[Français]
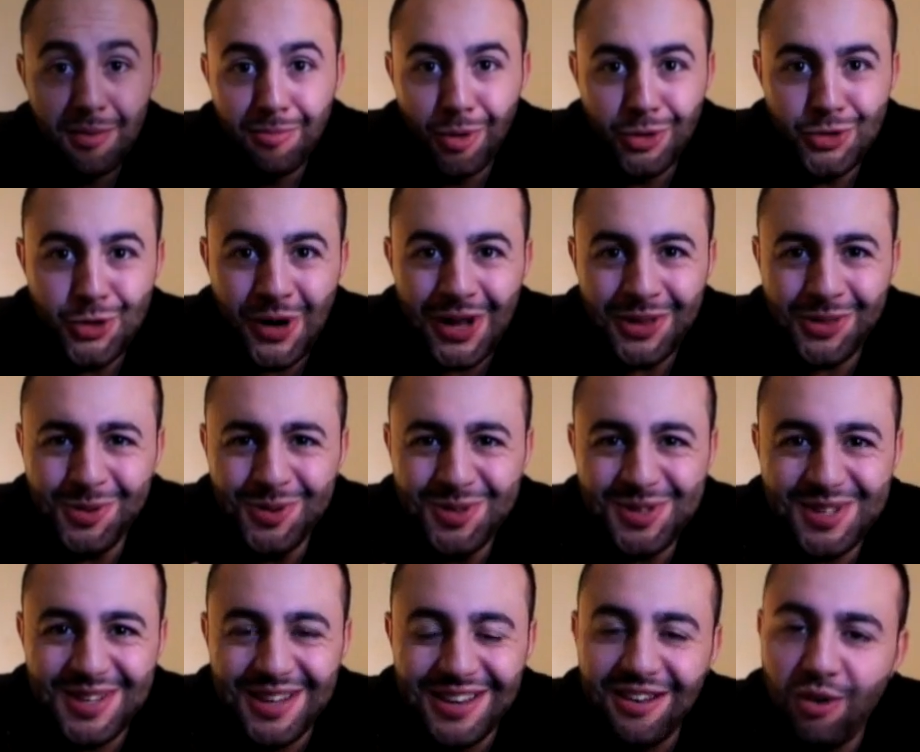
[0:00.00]
Bonjour à
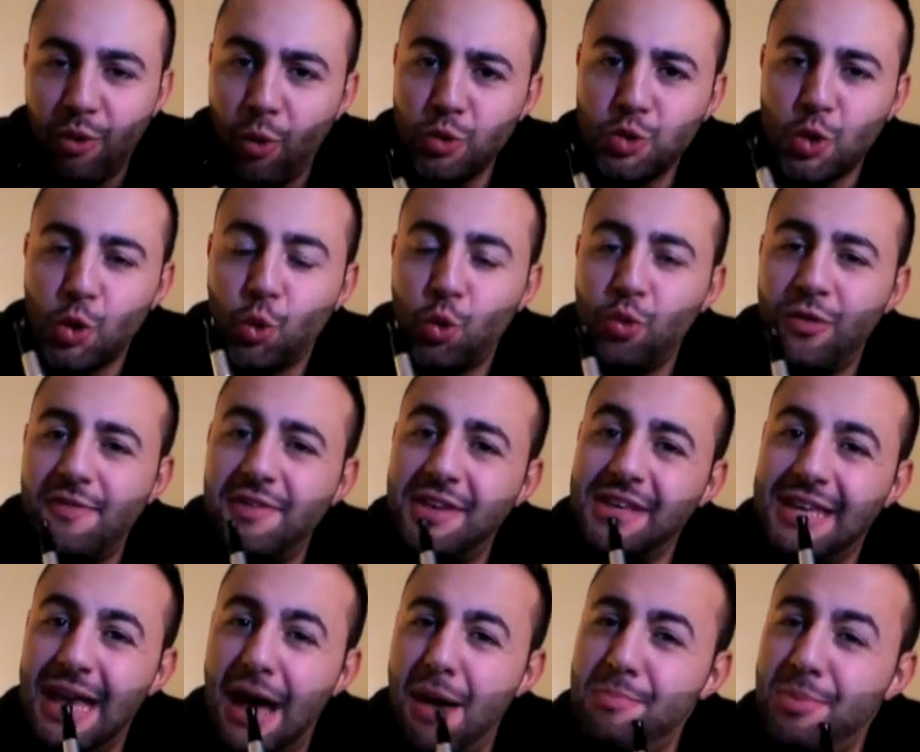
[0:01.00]
tous, on se retrouve
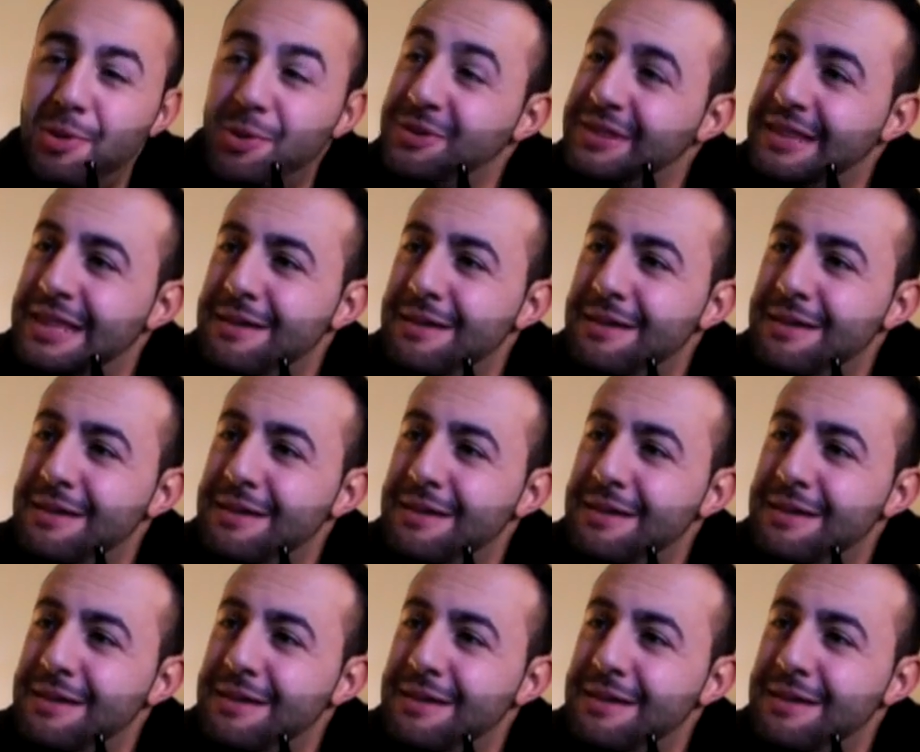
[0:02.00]
avec Gab